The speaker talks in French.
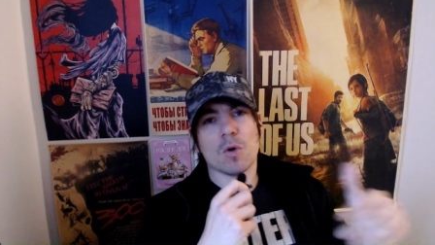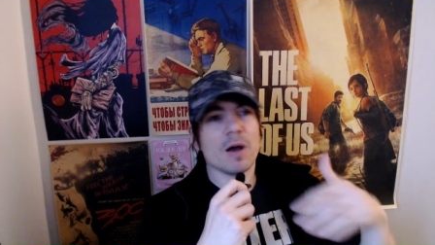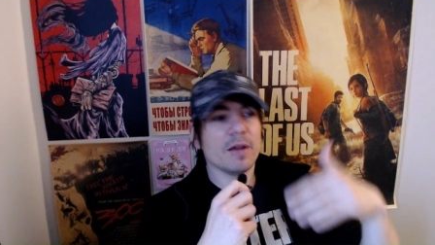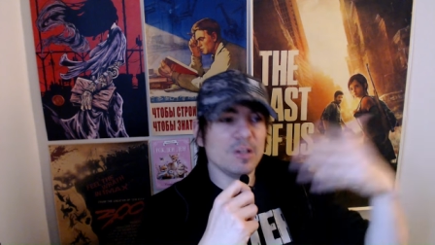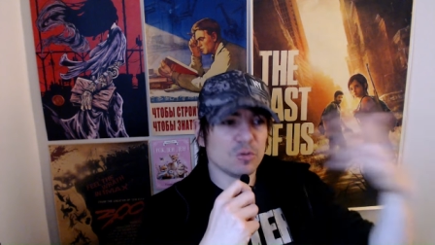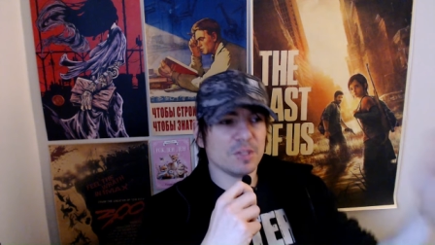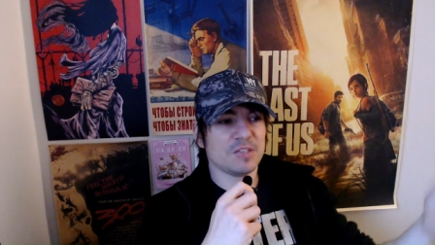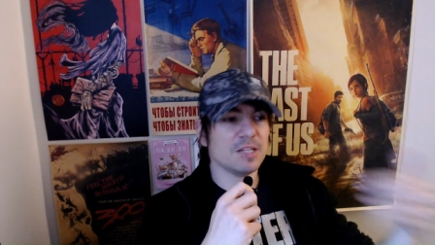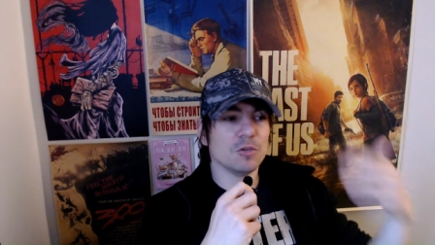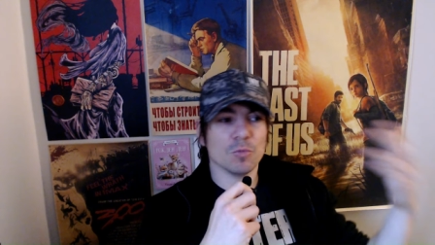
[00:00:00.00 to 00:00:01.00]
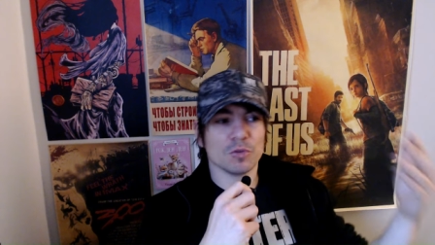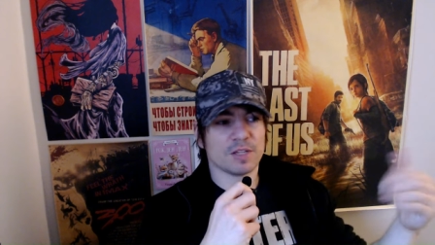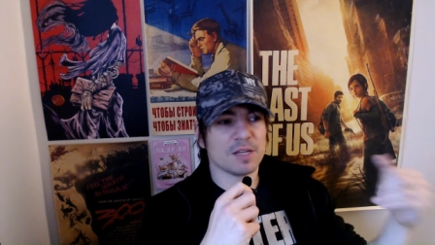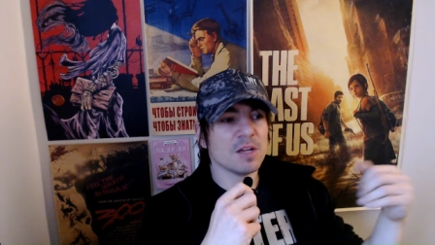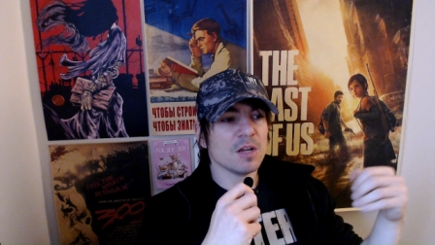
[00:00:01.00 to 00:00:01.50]
quoi, ils ont décidé de
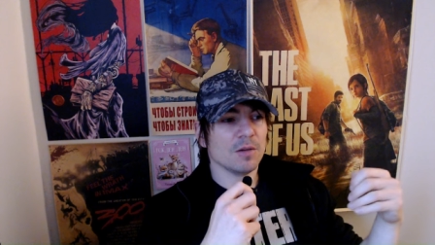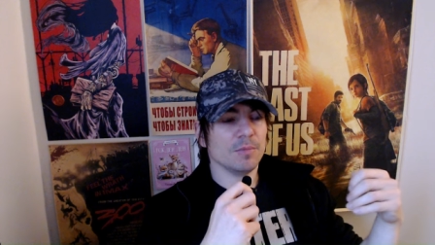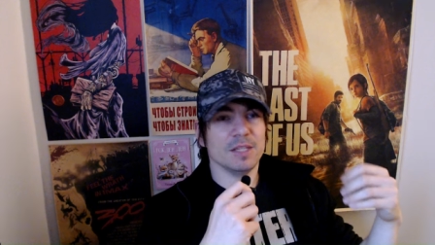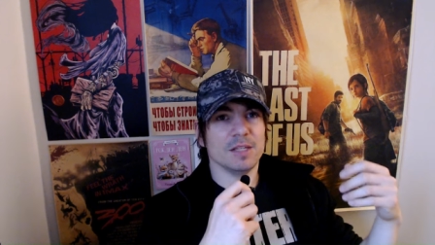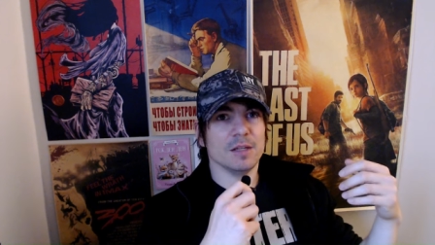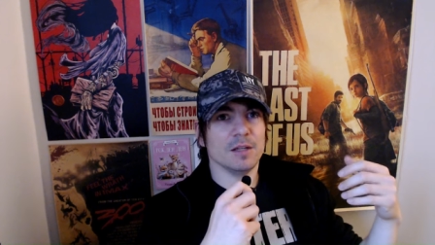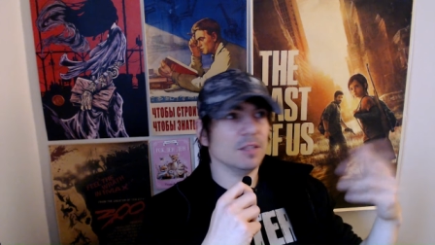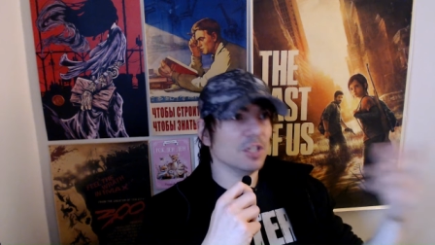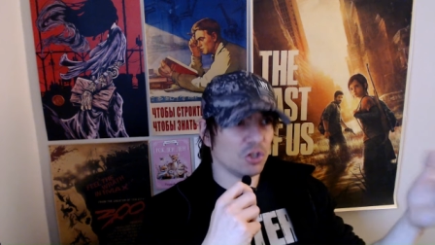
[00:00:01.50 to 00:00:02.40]
montrer des,